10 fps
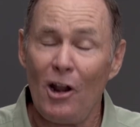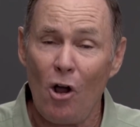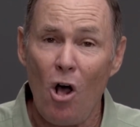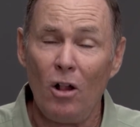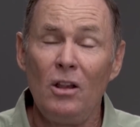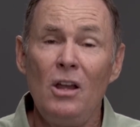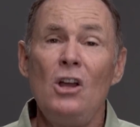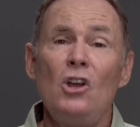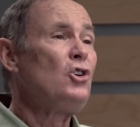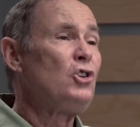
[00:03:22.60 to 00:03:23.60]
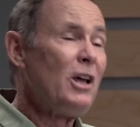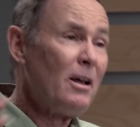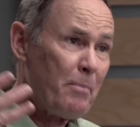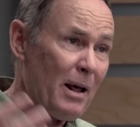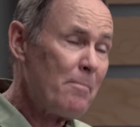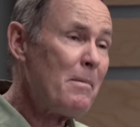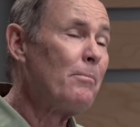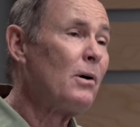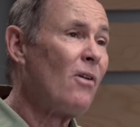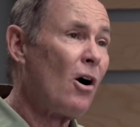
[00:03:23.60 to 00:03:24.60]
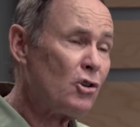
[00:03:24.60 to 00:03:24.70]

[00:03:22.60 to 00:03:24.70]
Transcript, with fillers: Sie war Mitglied in unserer Gemeinde,